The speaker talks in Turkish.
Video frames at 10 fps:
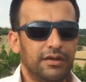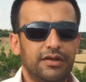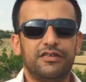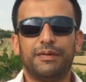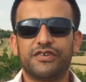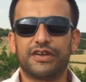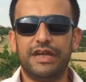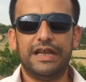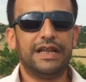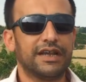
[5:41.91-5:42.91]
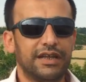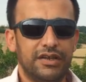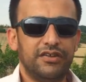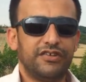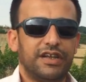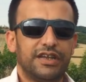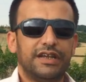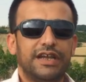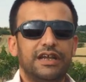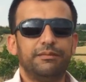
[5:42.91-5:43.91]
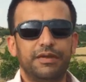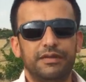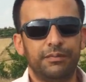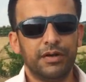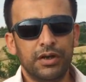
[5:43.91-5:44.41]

x başka illerden, ilçelerden gelip gidip